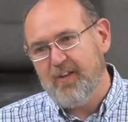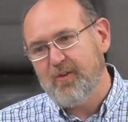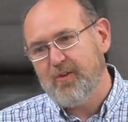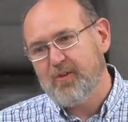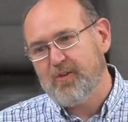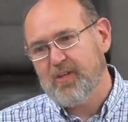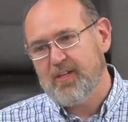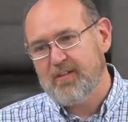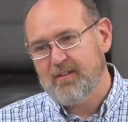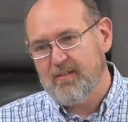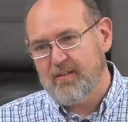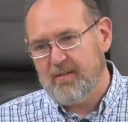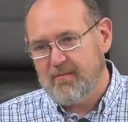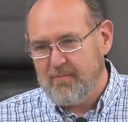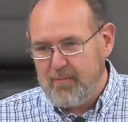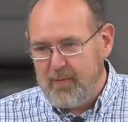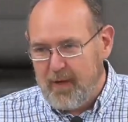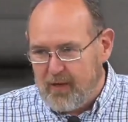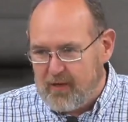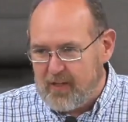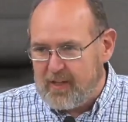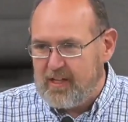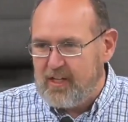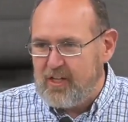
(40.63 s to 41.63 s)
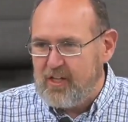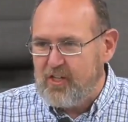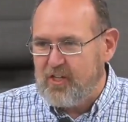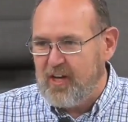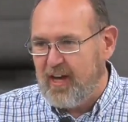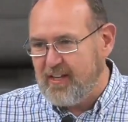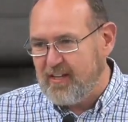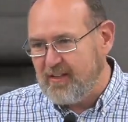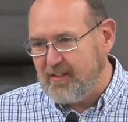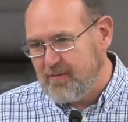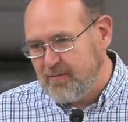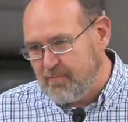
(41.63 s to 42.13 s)
уже умеют
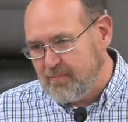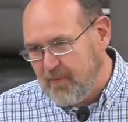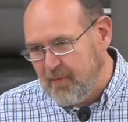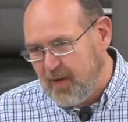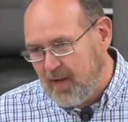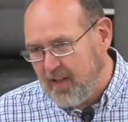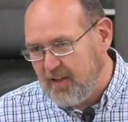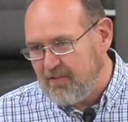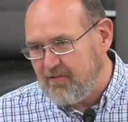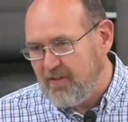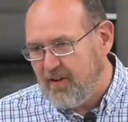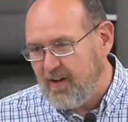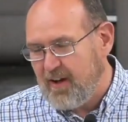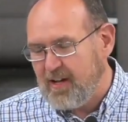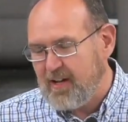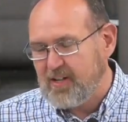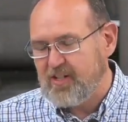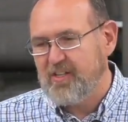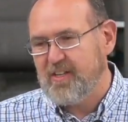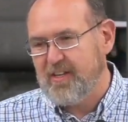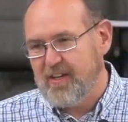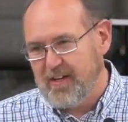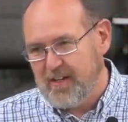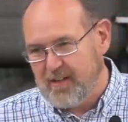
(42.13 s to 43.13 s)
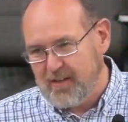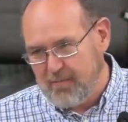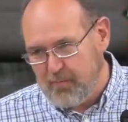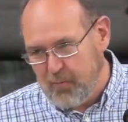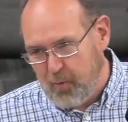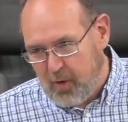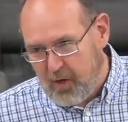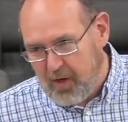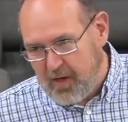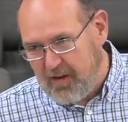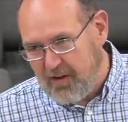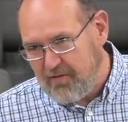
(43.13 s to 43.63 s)
отличать маловажные от
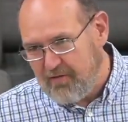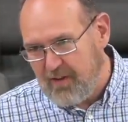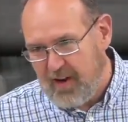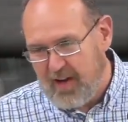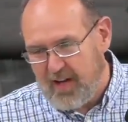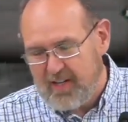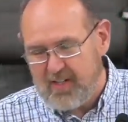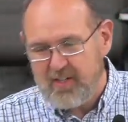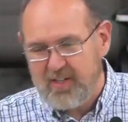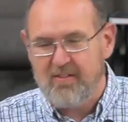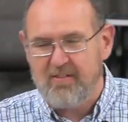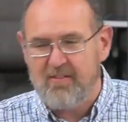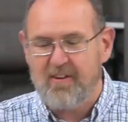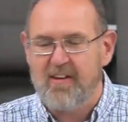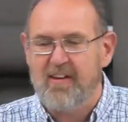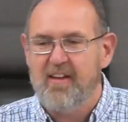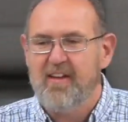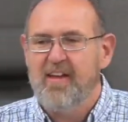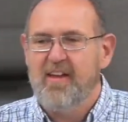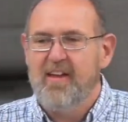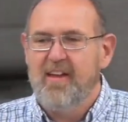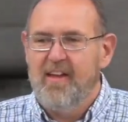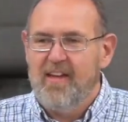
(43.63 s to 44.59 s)
более важного.